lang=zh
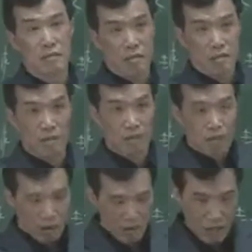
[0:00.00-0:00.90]
只
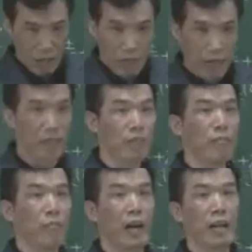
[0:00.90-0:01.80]
要你
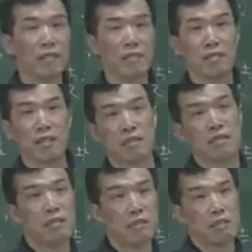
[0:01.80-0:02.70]
明白是这个
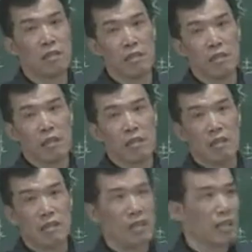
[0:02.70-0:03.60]
机理，
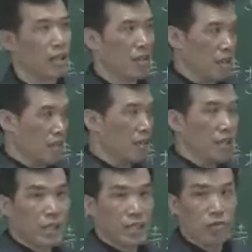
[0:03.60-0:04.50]
很简单呢，跟他
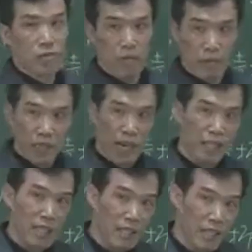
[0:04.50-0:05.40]
讲清楚，把
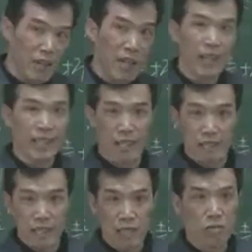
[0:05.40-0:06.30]
家人叫来
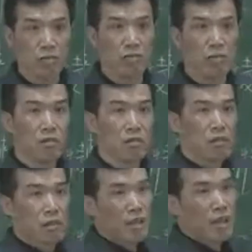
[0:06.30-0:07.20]
讲清楚，
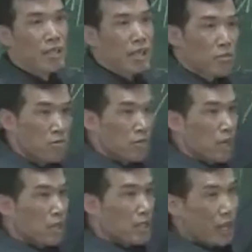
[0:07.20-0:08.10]
来点疏
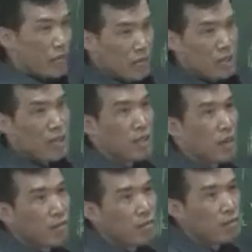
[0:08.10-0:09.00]
肝解郁的
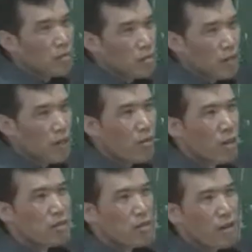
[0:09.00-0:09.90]
药物，很
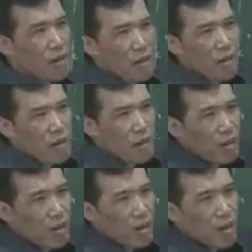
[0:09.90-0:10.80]
快就好了。
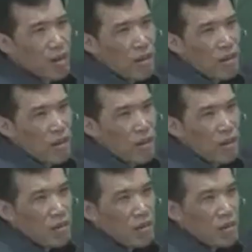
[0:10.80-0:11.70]

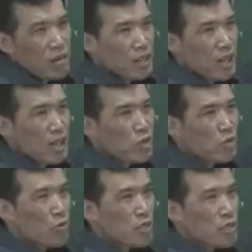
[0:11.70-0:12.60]
所以这个很多
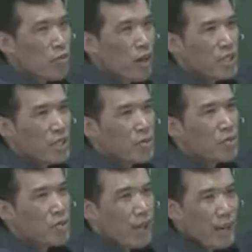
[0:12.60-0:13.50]
送子观音
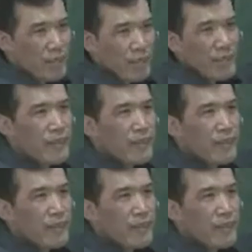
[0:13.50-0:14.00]
就这么来的，